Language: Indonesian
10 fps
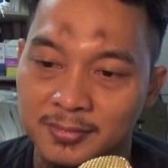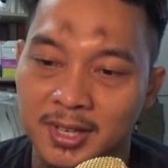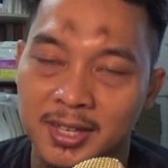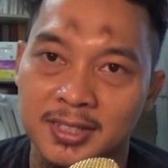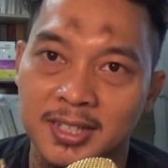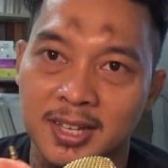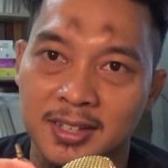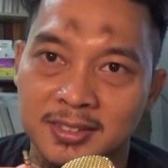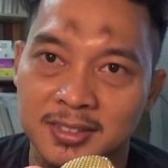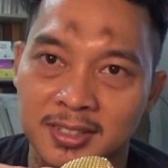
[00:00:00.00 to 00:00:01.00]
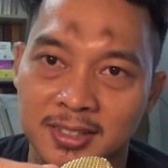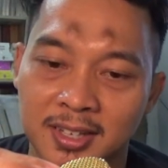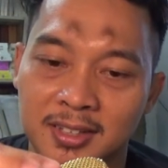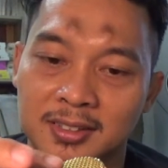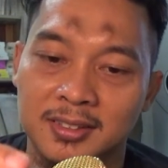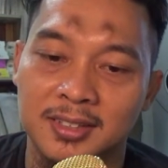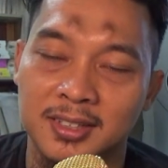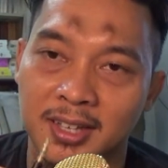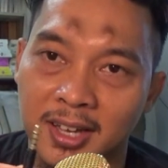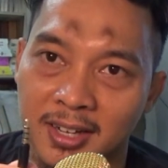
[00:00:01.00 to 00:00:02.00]
Ya ini ya, ceknya
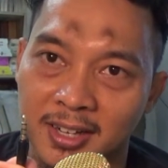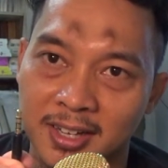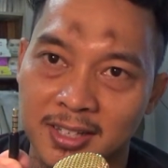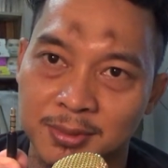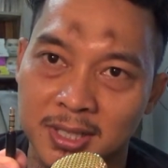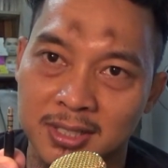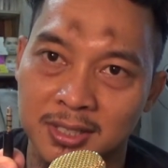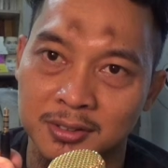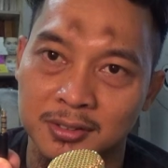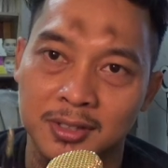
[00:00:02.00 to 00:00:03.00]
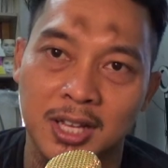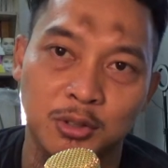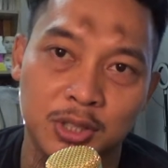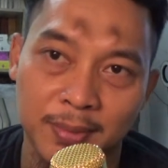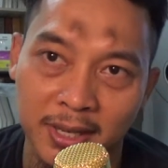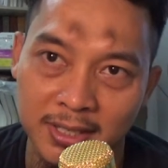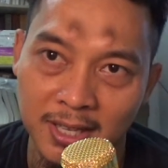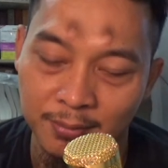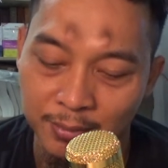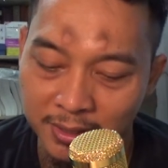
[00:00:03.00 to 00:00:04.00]
TRRS bisa langsung dipakai di
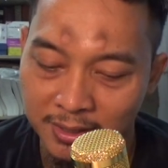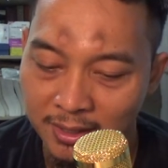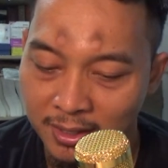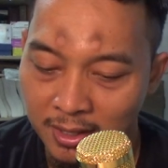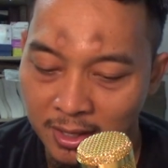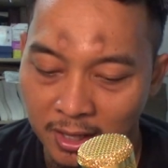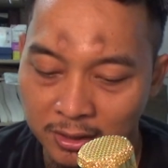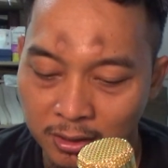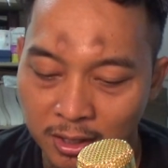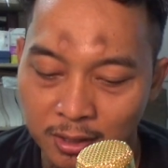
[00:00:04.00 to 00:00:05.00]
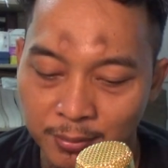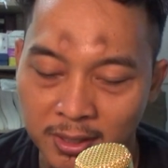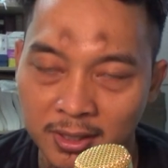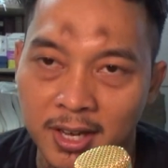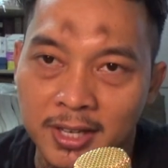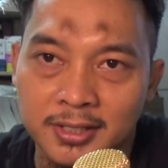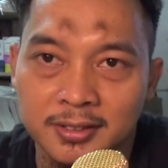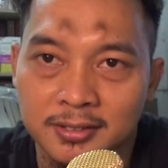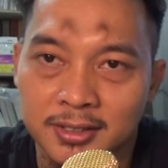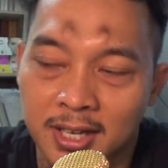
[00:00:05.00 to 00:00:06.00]
HP. Atau kalau merek
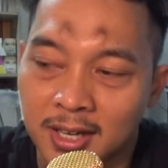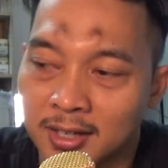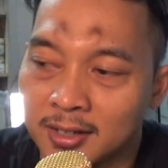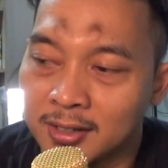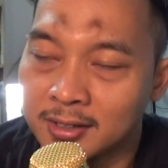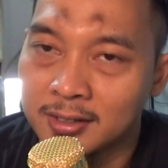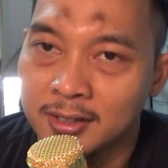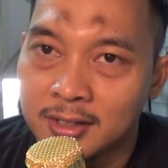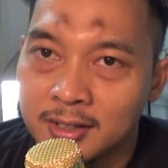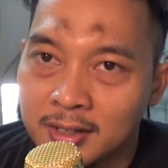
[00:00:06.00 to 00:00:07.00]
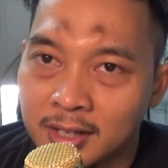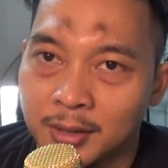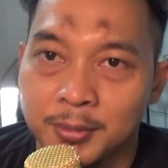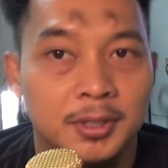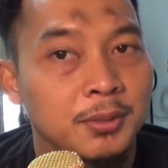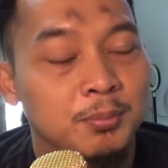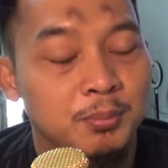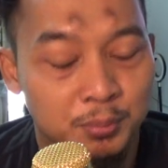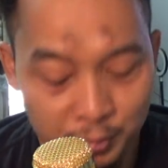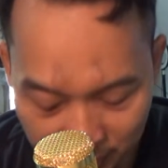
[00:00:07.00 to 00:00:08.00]
lain yang recommended
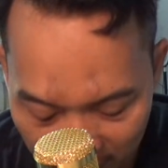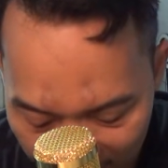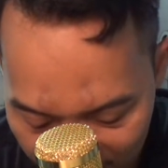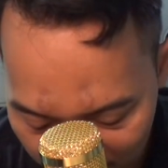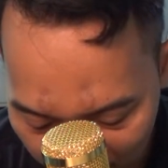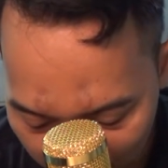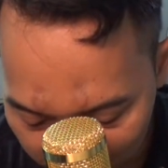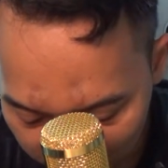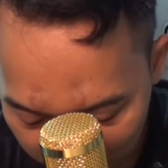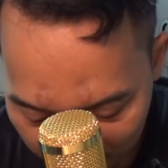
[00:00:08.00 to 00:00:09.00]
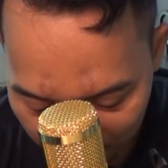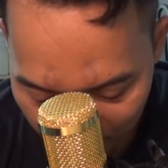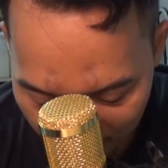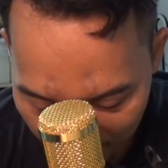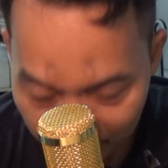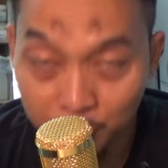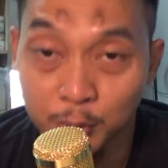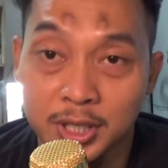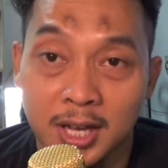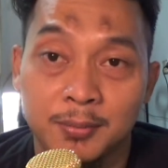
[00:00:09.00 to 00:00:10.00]
lagi kalau menurut saya itu yang
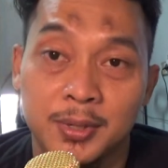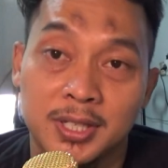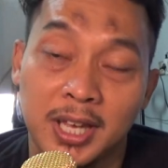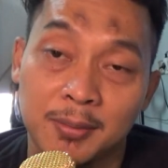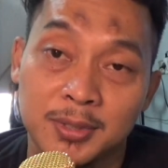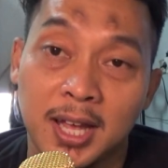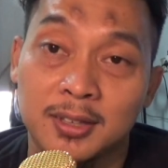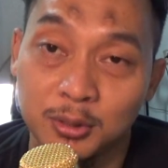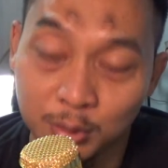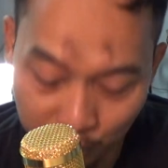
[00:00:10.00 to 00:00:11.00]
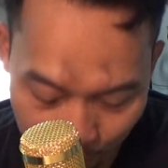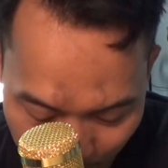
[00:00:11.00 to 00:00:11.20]
Boya BYM1 itu